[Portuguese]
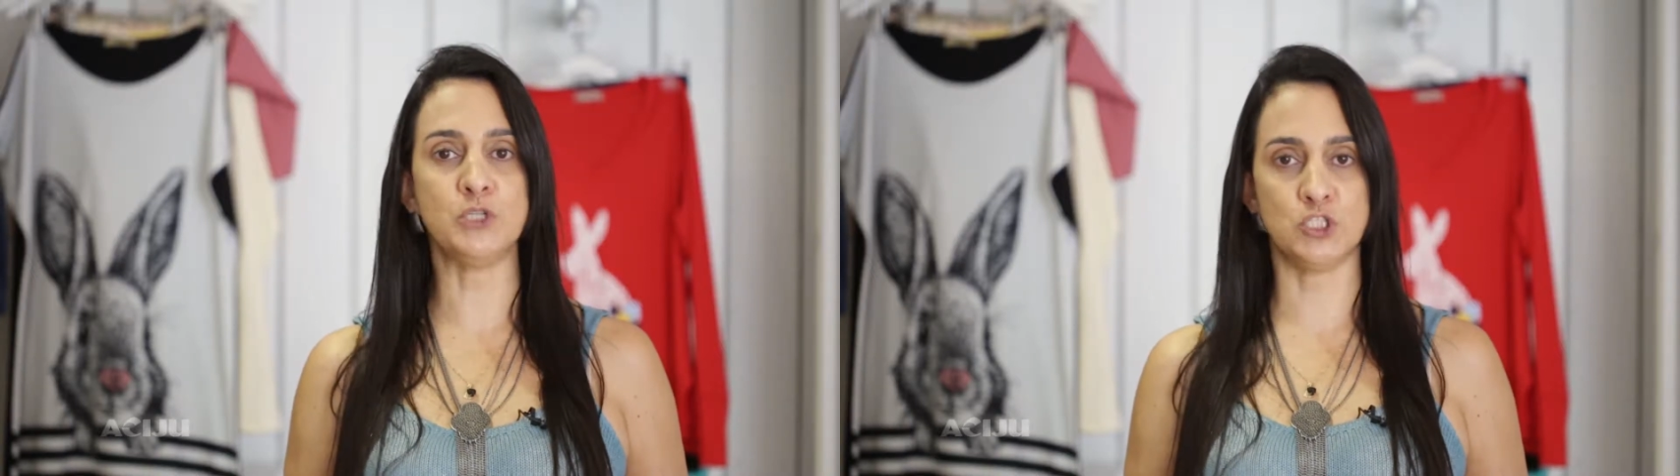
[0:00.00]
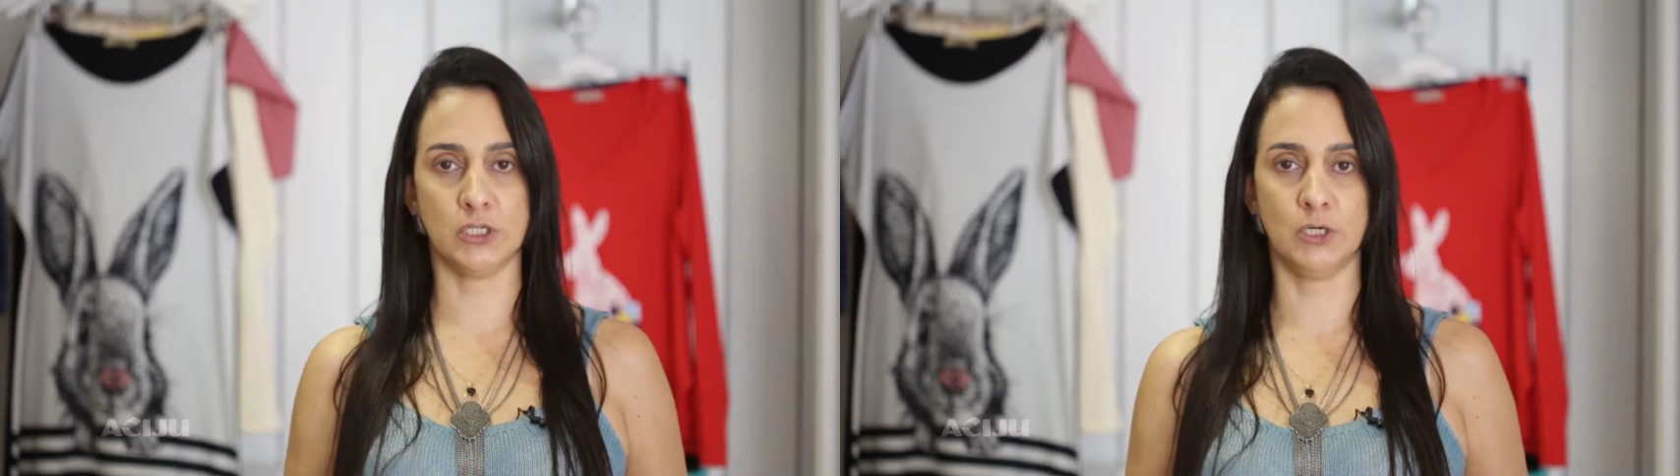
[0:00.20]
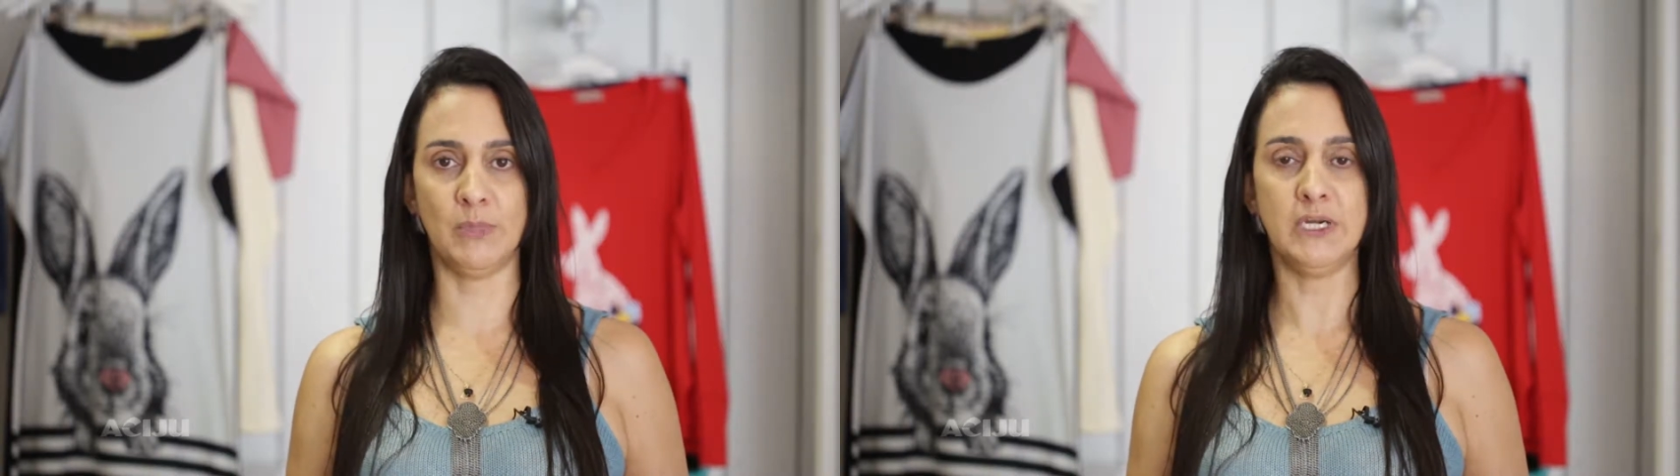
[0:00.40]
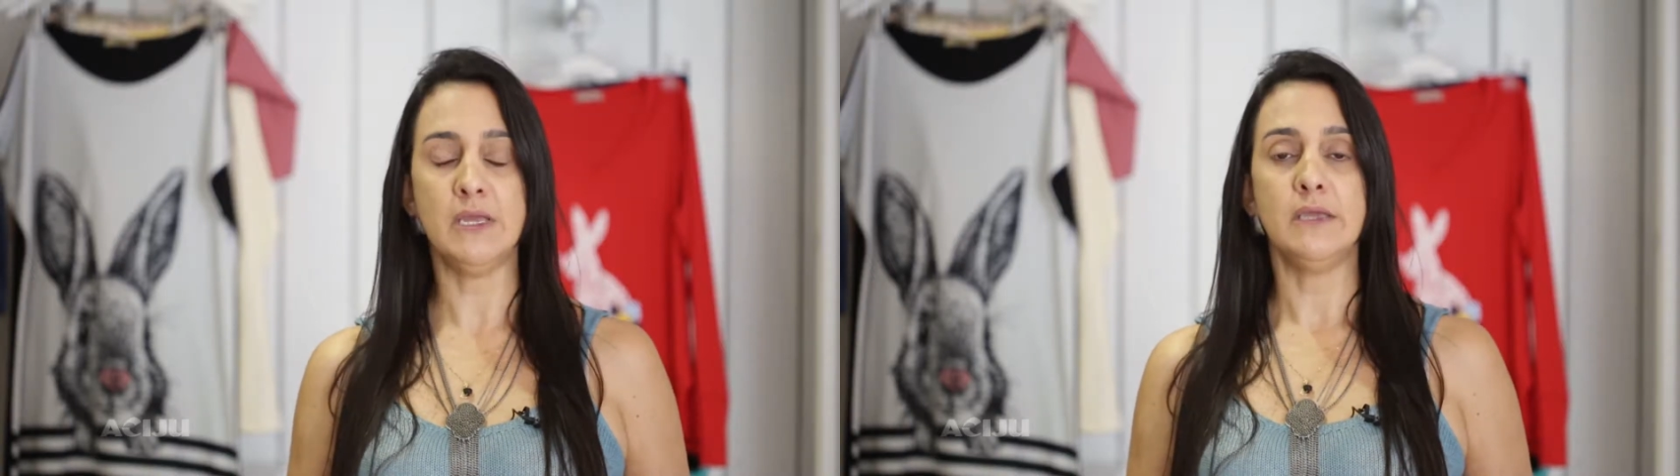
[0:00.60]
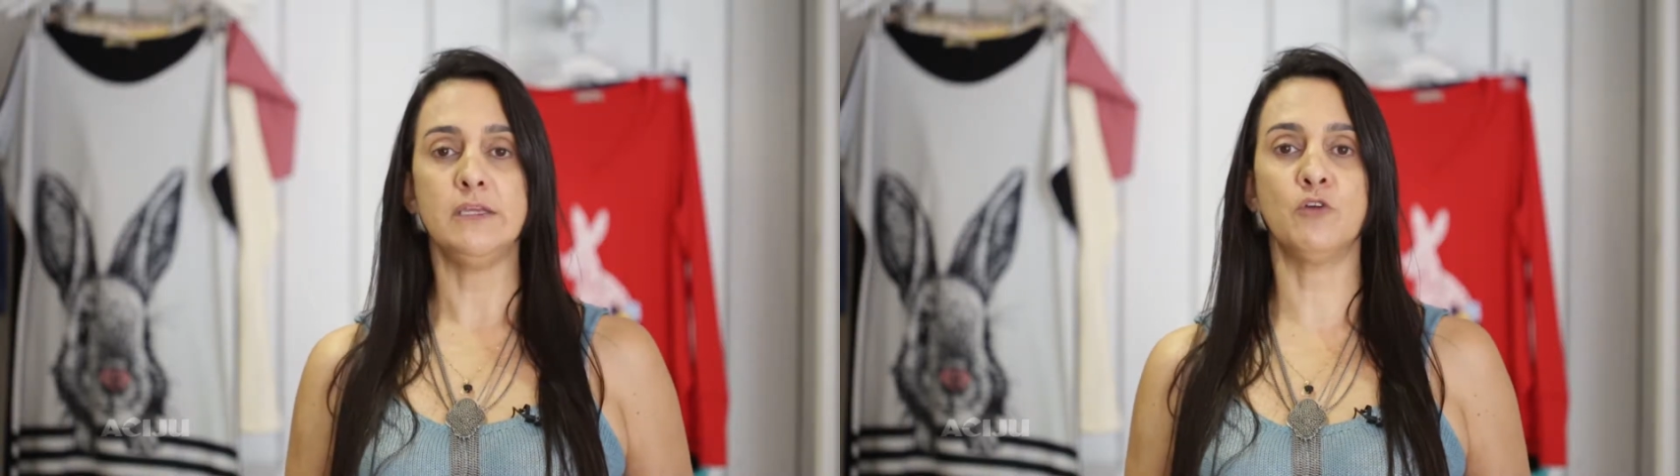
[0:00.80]
Pijama
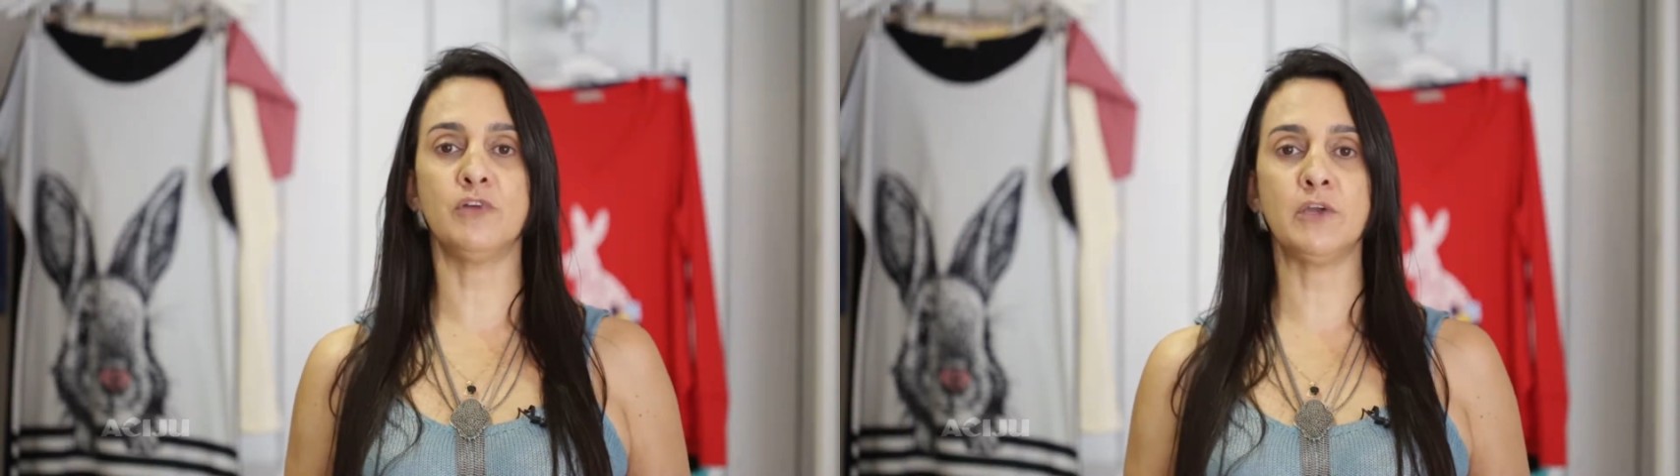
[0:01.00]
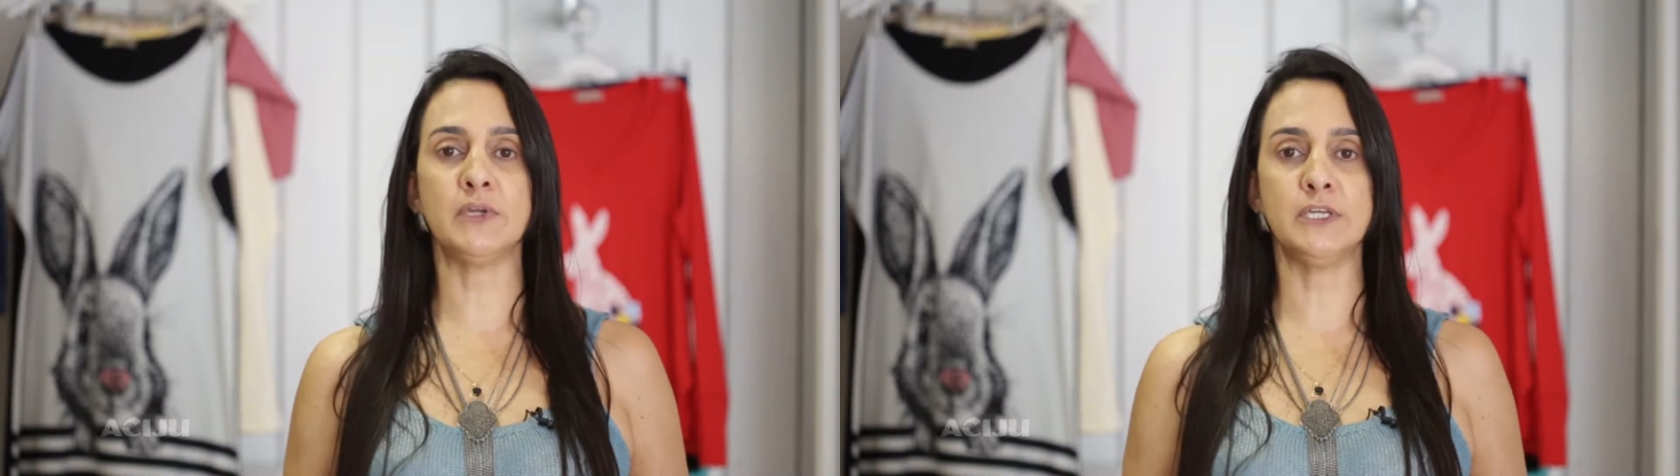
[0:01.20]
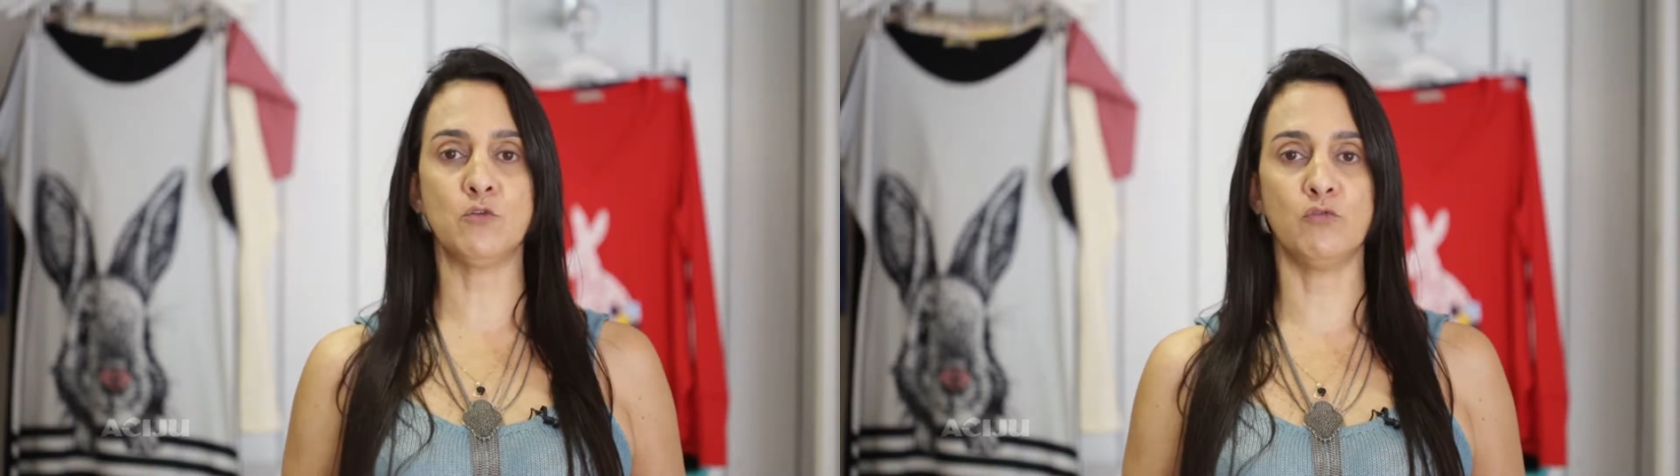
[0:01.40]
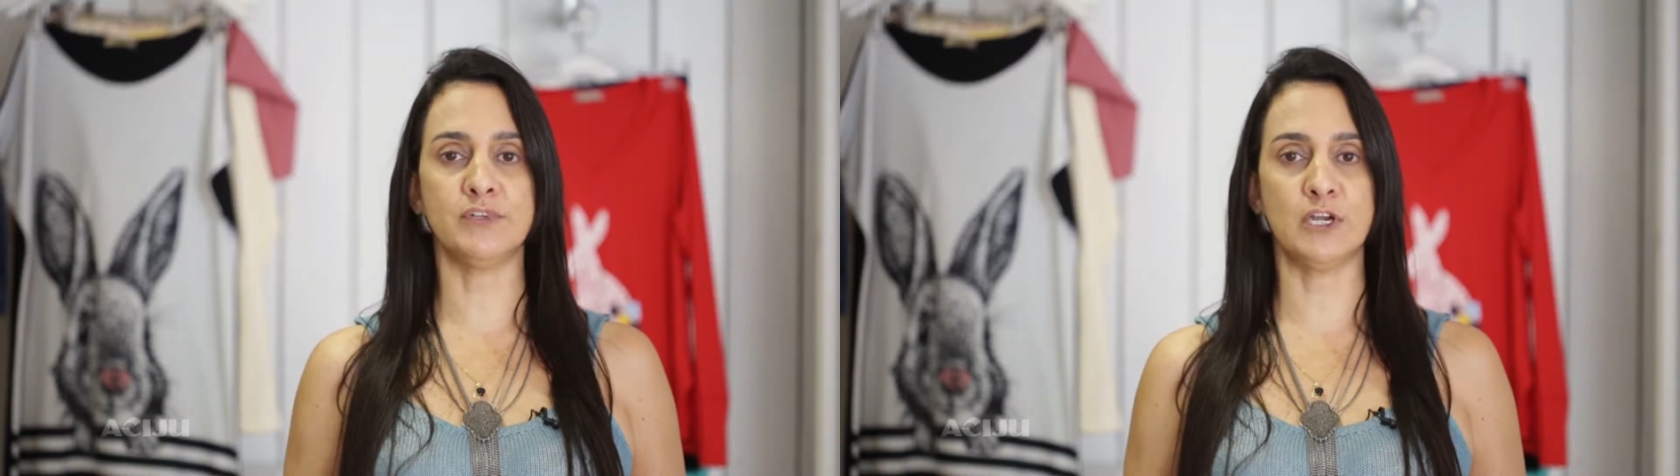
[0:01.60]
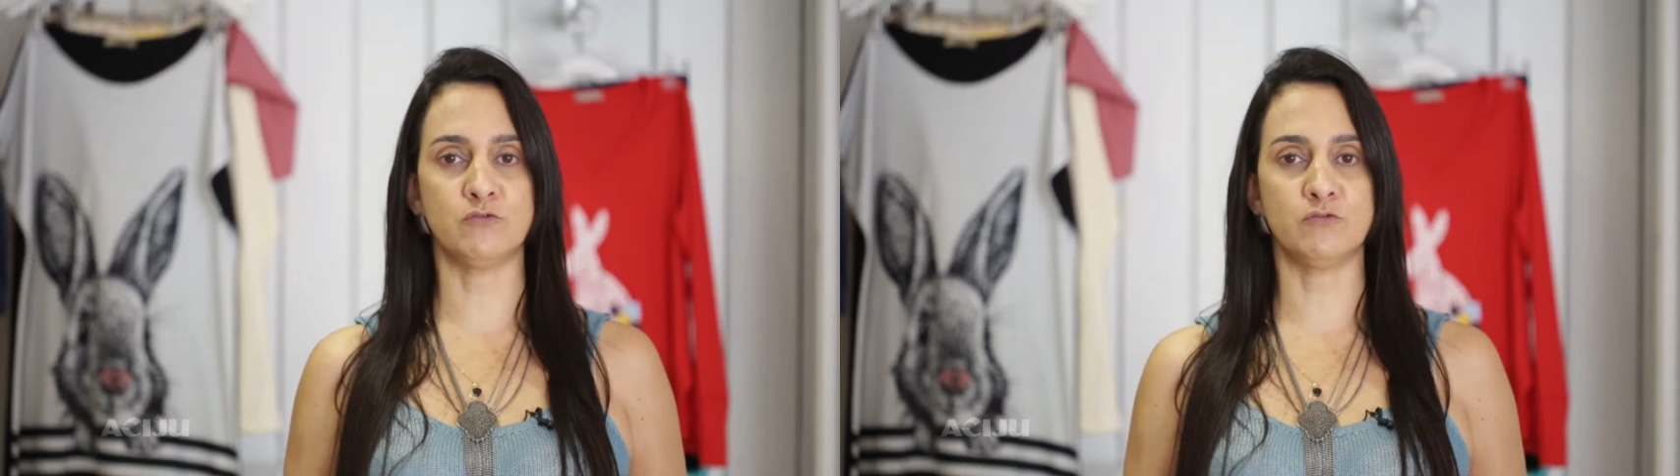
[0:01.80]
e eu venho aqui convidar